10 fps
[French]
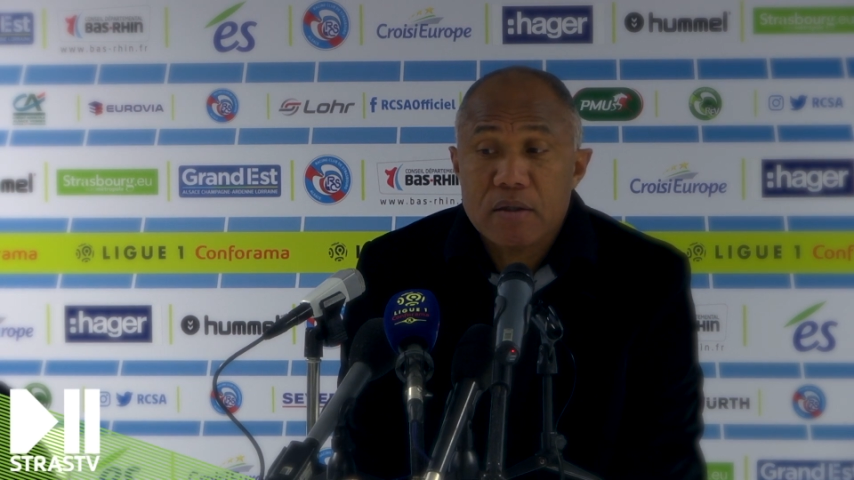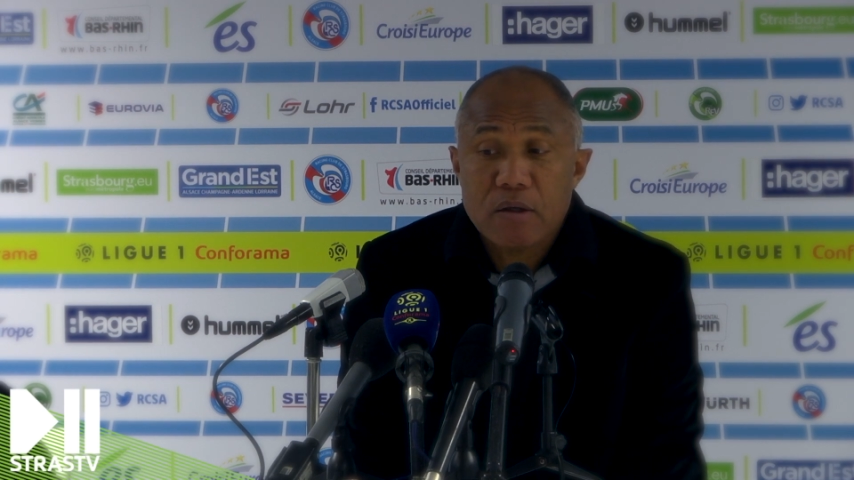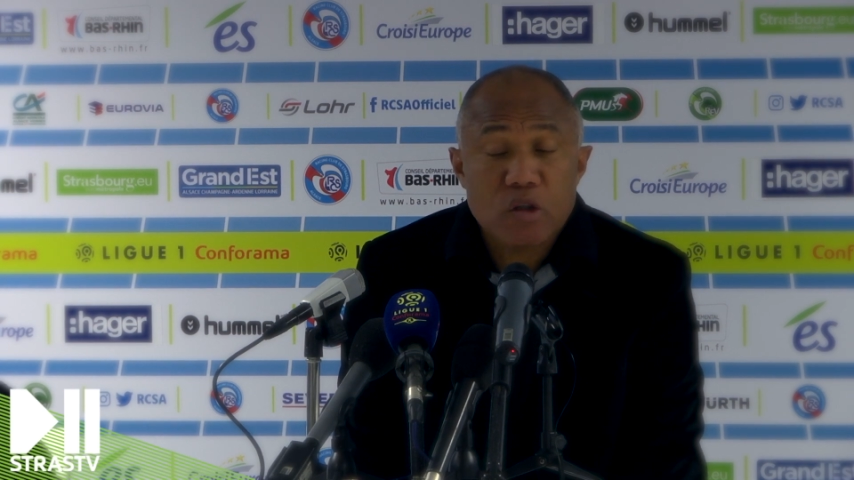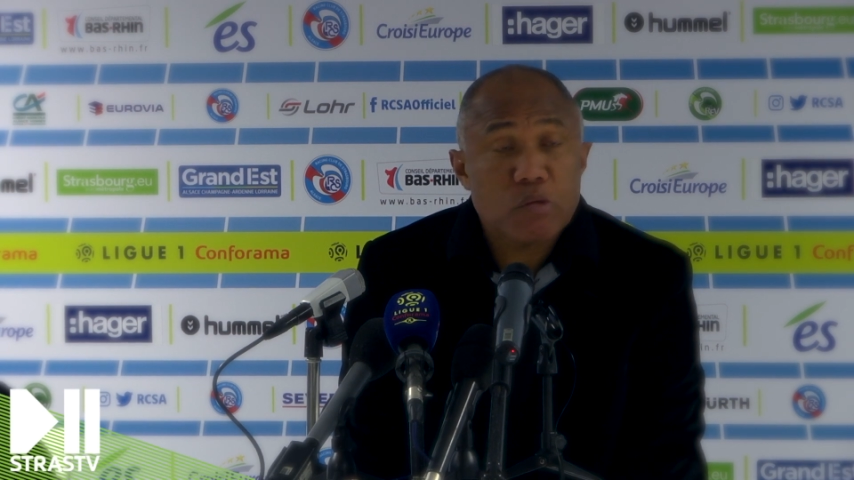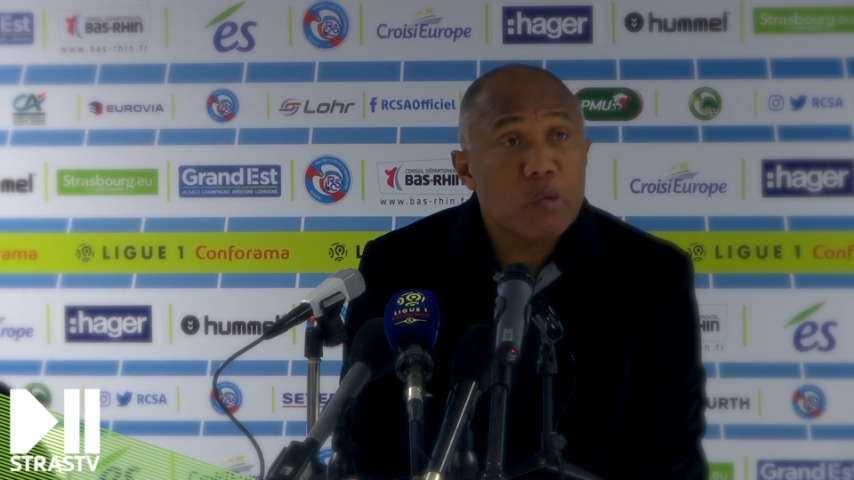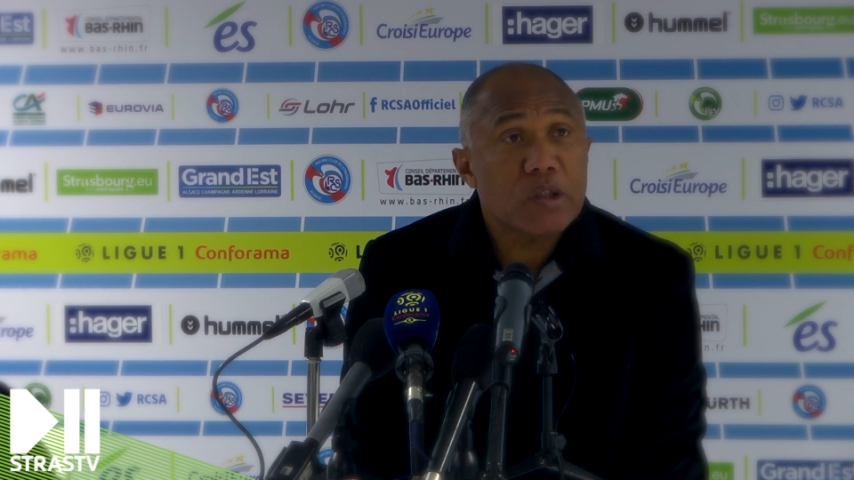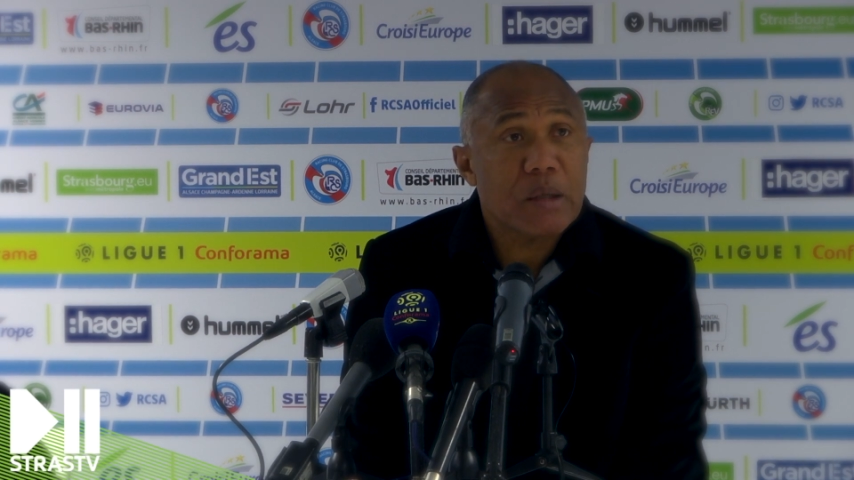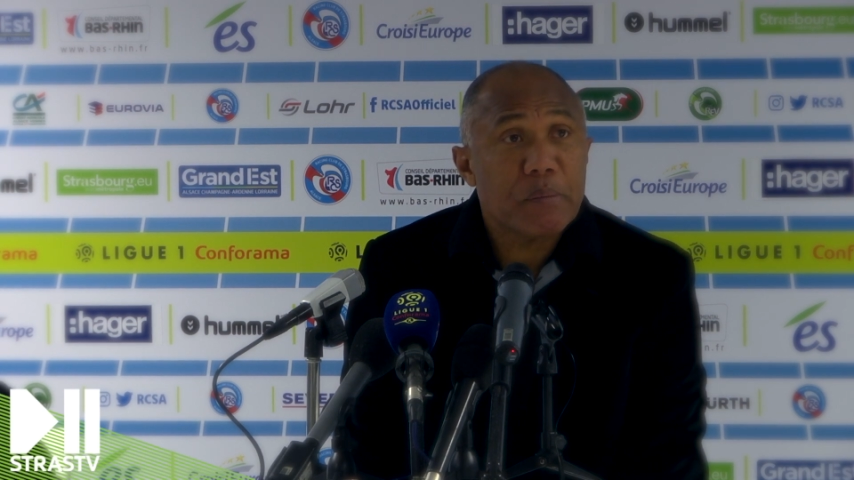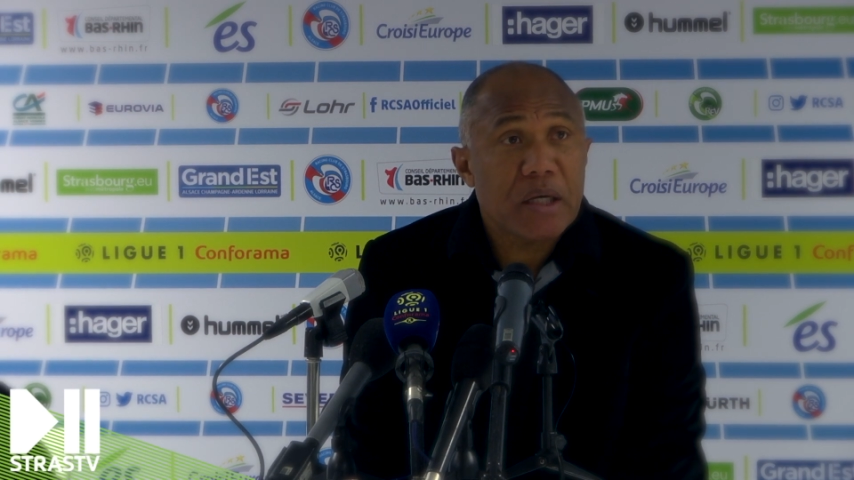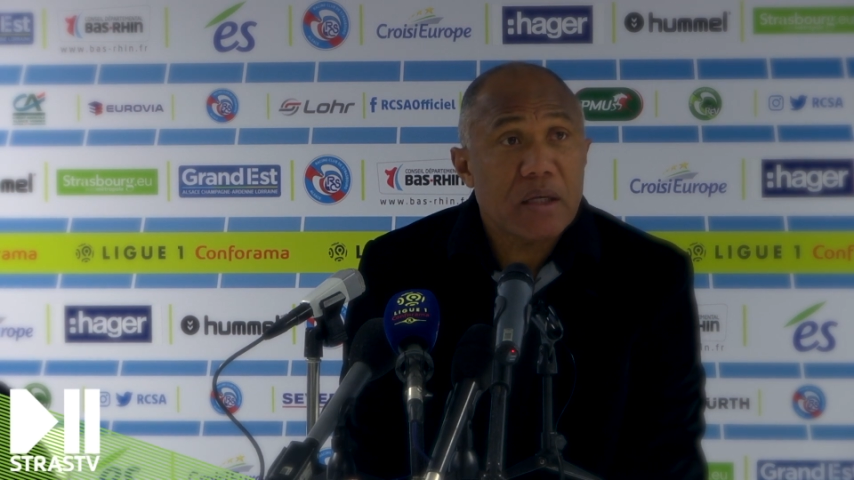en ce moment
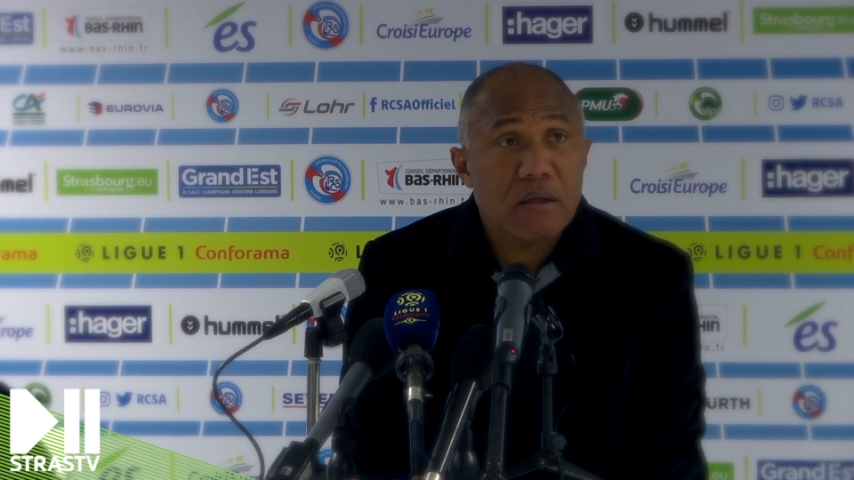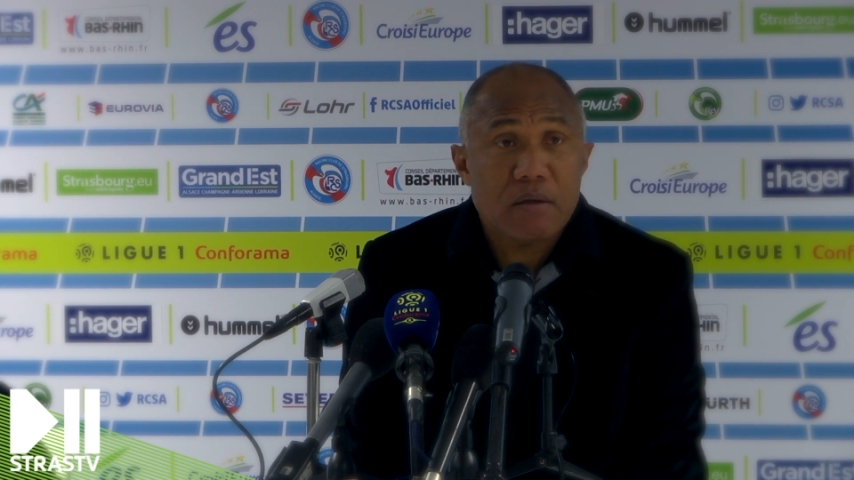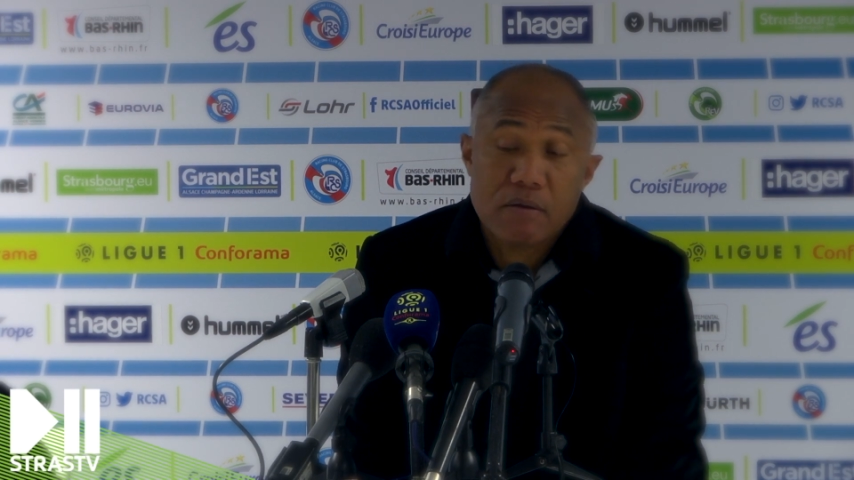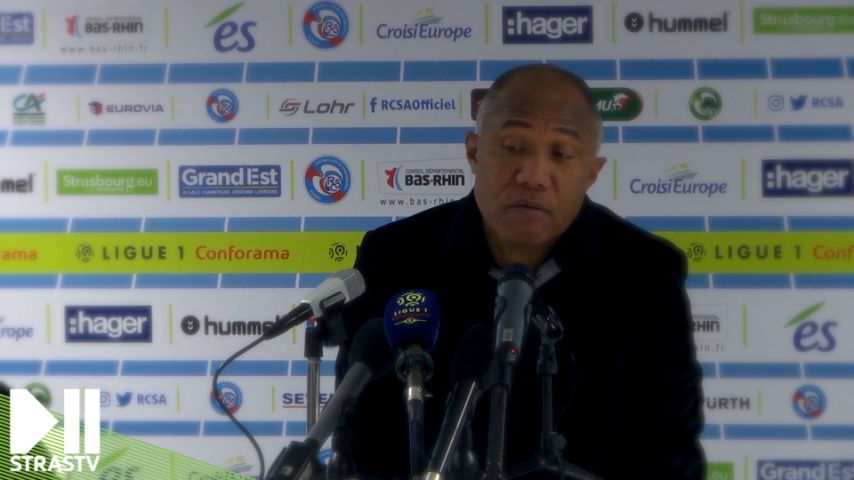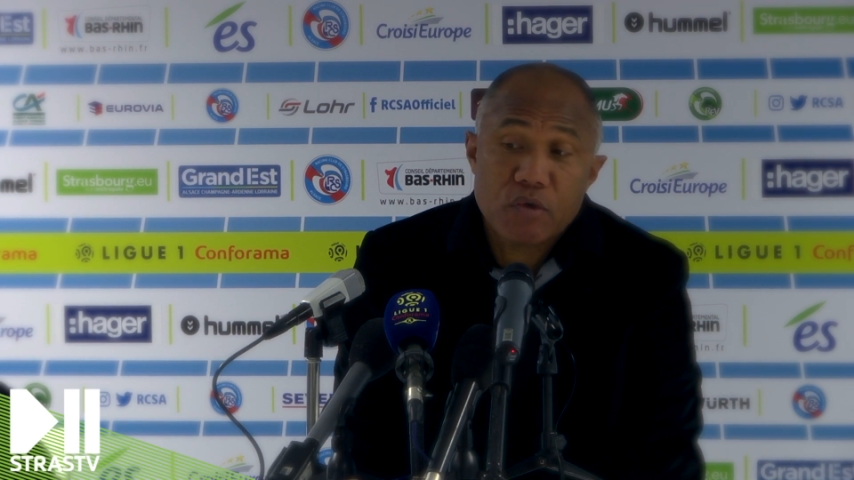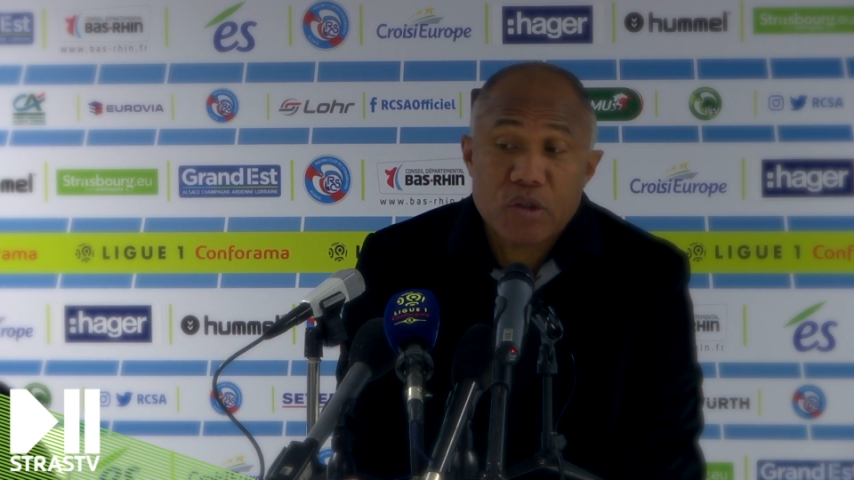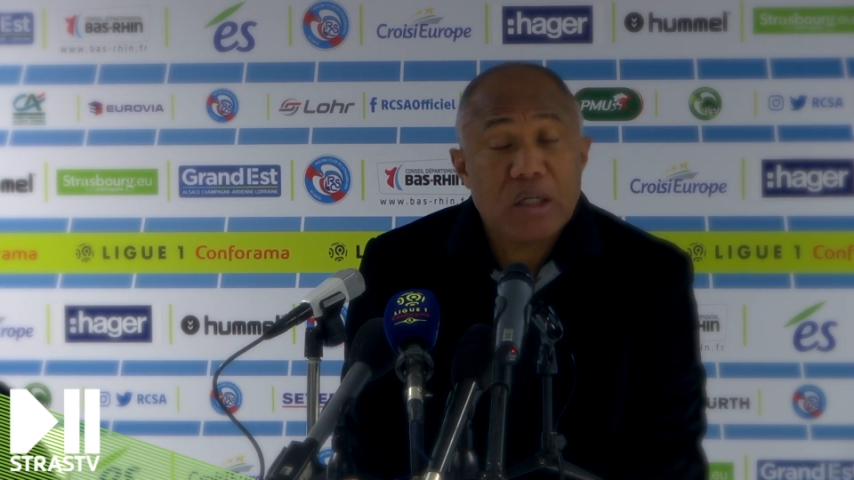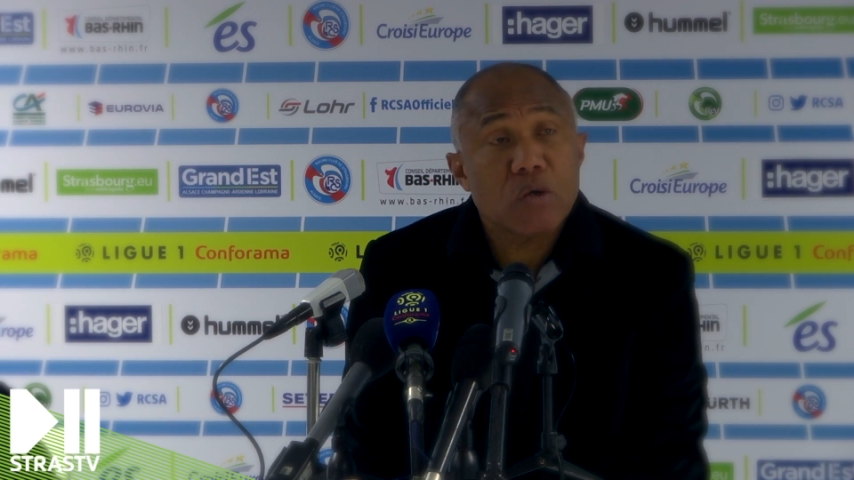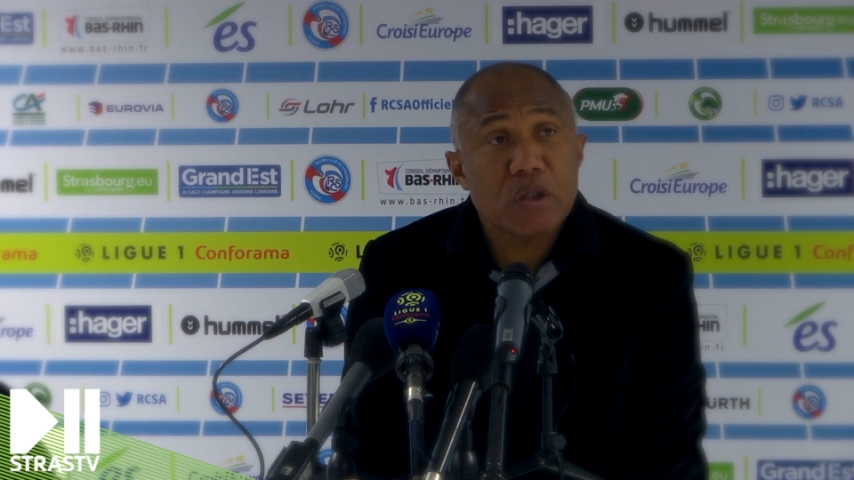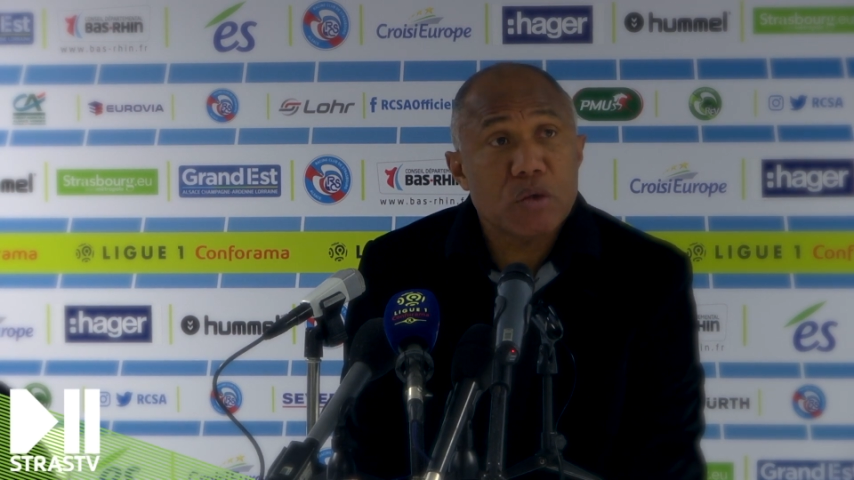ça paye. Il faut que
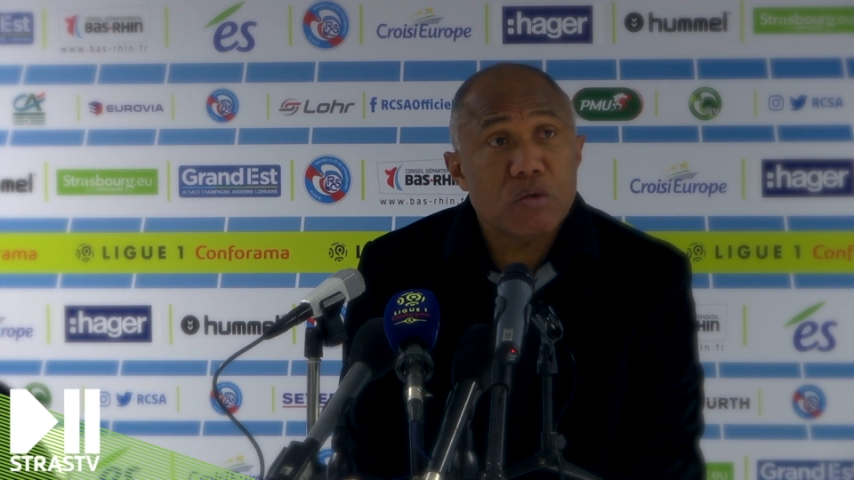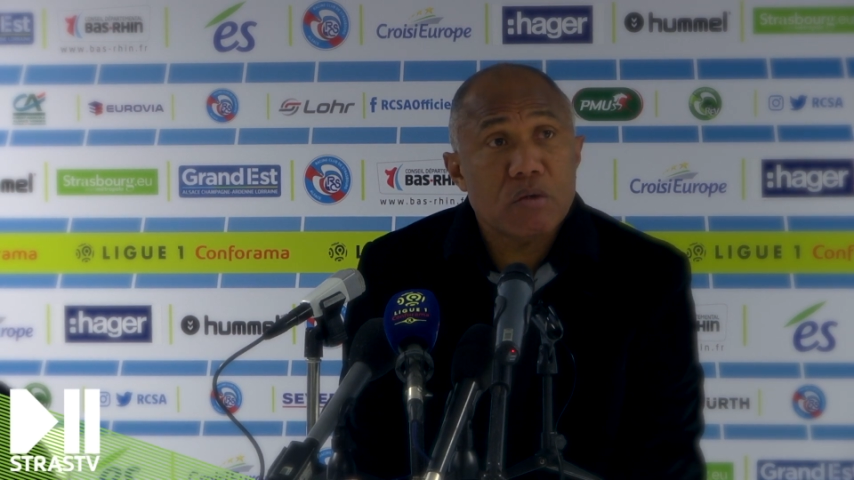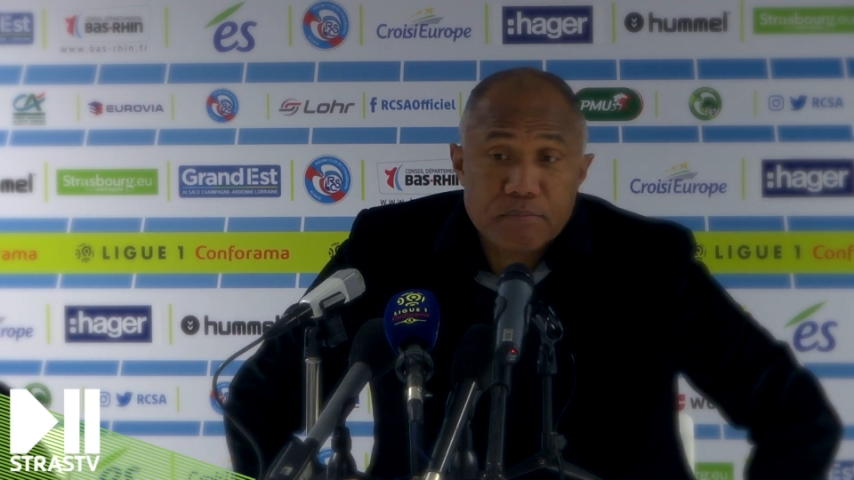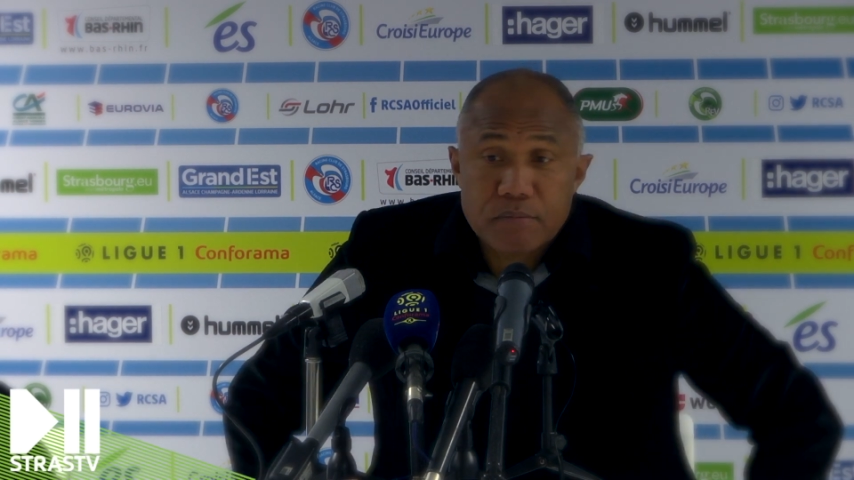ça continue.